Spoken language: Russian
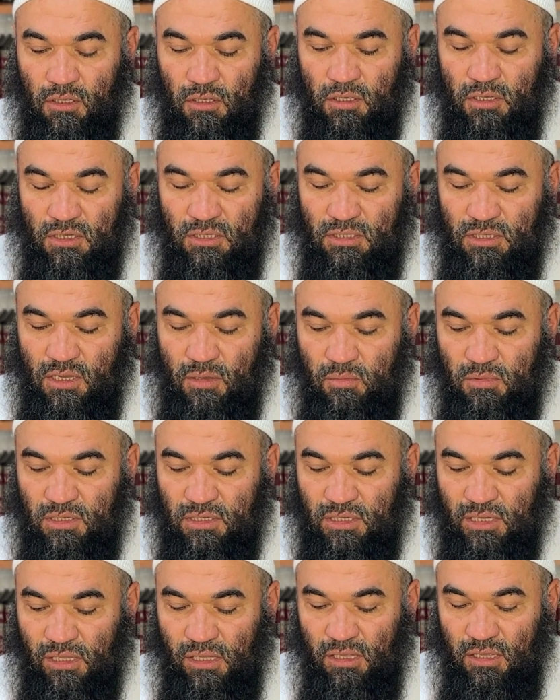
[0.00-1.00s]

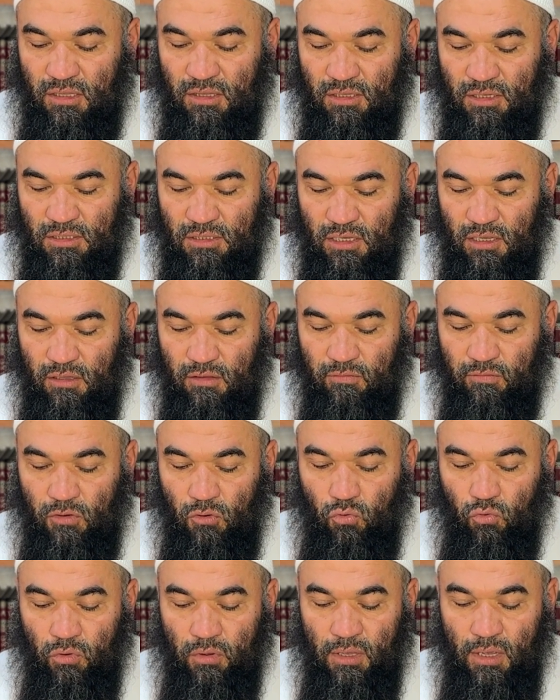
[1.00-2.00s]
70 лет назад,
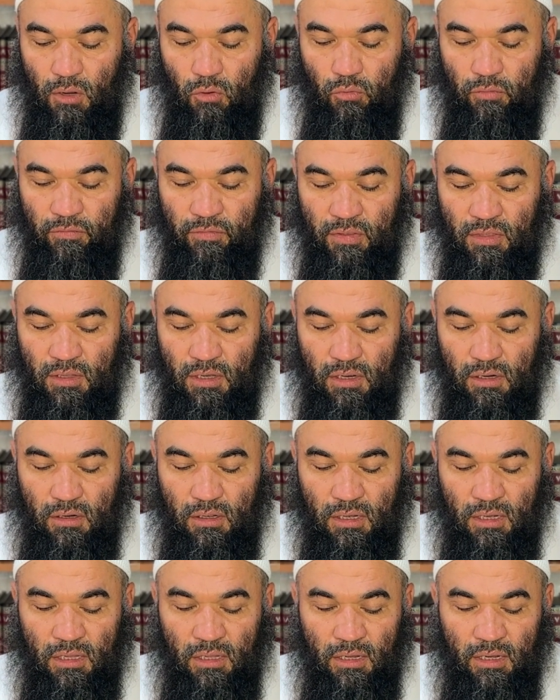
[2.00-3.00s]
Фагуа Ягу Финар
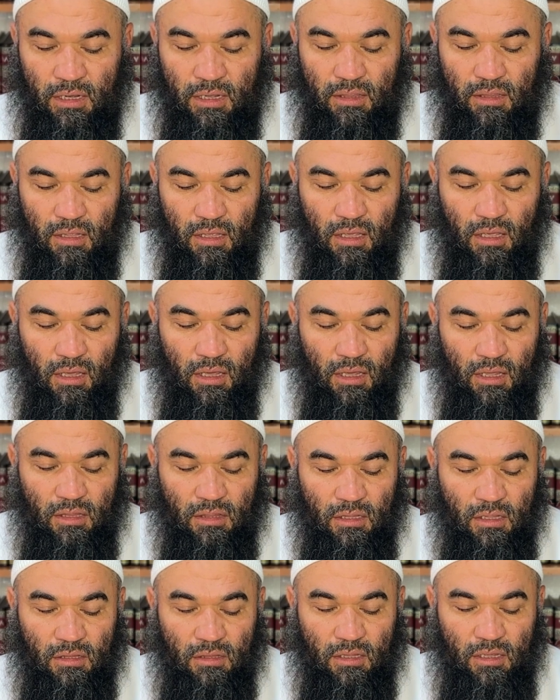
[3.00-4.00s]
Аль-Ан
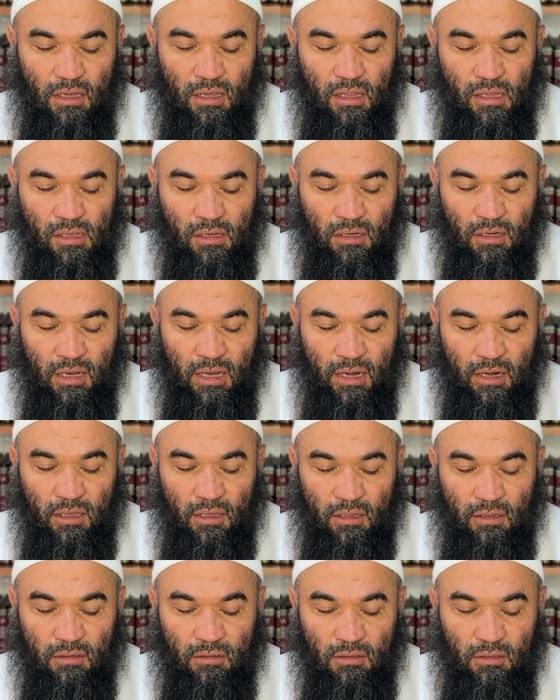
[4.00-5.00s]
Хаттантага Ля
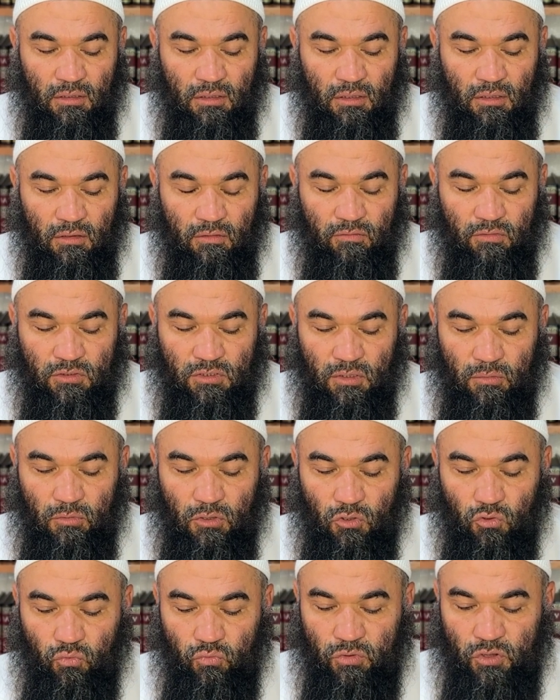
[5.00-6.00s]
Кариха.
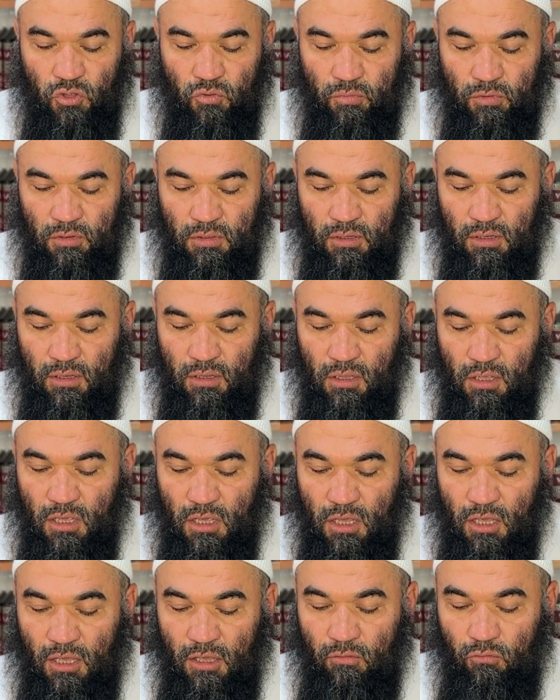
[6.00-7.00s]
Самиату Мачбата.
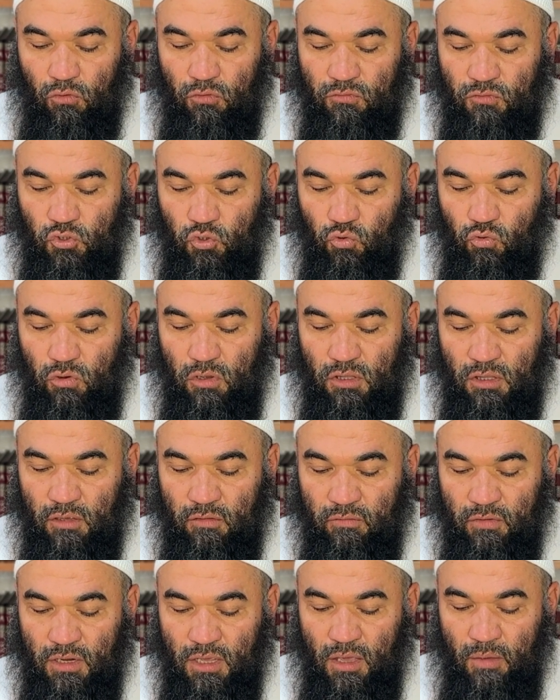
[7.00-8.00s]
И вот все это
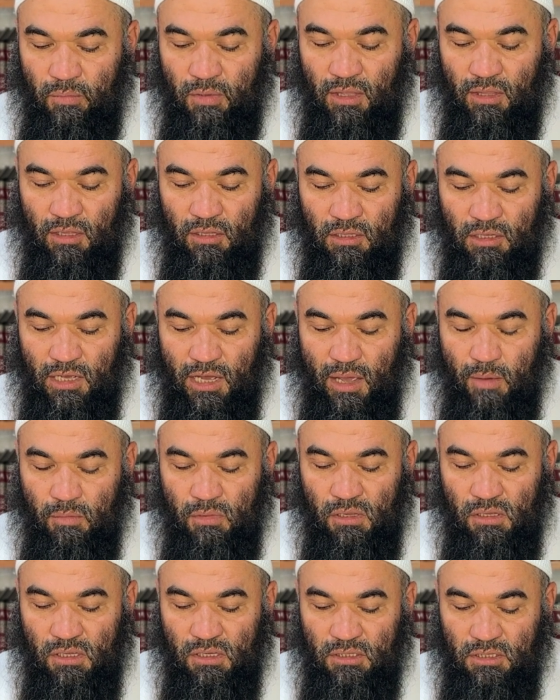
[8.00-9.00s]
время этот
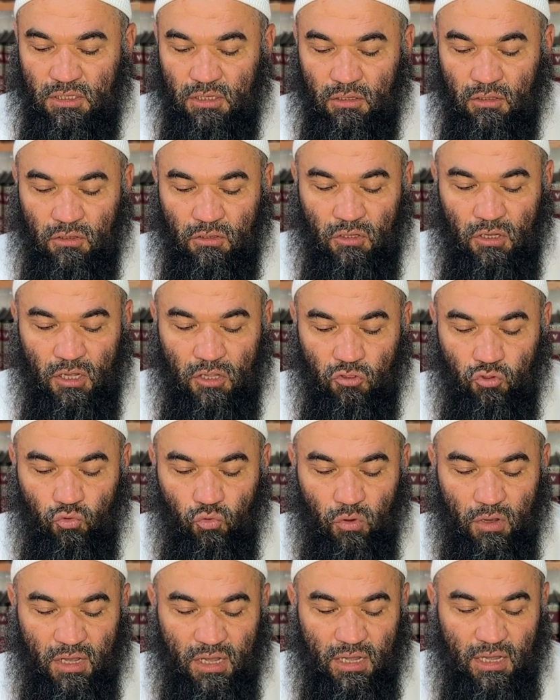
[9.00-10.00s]
камень летел к
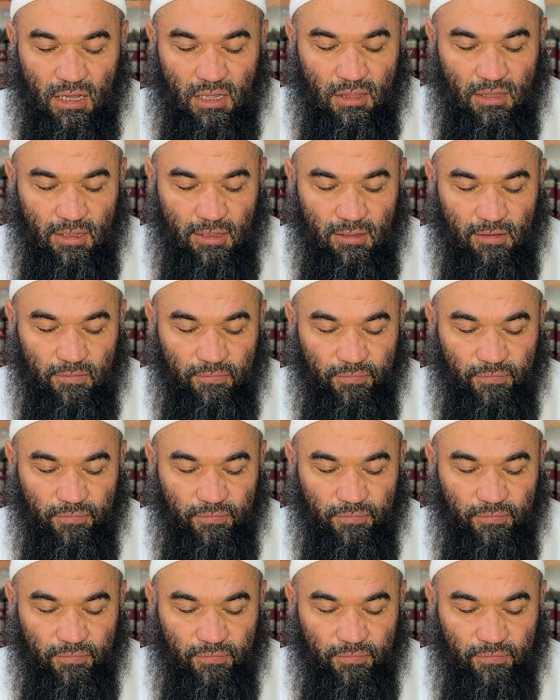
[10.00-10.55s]
дну ада,